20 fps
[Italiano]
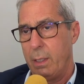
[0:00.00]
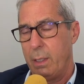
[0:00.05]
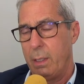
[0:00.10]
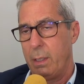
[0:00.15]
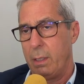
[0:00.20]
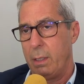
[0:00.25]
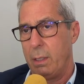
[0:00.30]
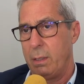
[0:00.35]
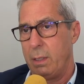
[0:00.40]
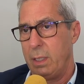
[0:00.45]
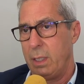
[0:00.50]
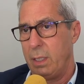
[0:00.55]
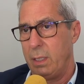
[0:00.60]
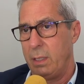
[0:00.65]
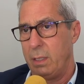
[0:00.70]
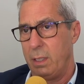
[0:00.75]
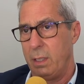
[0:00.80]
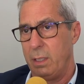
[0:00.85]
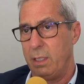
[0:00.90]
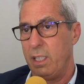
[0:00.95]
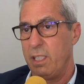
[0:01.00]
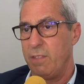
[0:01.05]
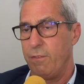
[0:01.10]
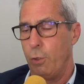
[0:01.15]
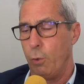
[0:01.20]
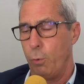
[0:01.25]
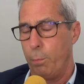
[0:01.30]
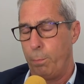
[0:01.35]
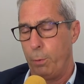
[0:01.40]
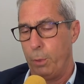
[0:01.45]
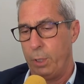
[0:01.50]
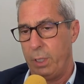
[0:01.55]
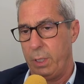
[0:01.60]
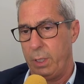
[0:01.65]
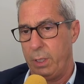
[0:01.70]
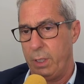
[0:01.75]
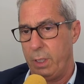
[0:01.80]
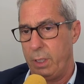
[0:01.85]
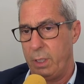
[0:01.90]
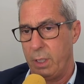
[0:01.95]
eh, di, di, di, sviluppo
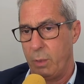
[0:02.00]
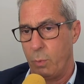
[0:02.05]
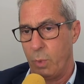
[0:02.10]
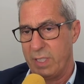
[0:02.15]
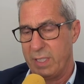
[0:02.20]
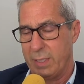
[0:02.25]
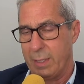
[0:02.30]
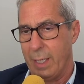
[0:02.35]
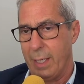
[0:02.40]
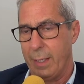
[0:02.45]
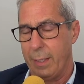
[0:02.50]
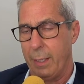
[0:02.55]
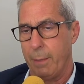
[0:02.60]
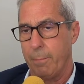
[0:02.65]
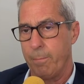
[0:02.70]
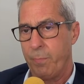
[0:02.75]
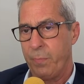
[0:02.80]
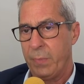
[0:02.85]
di, di quest'area.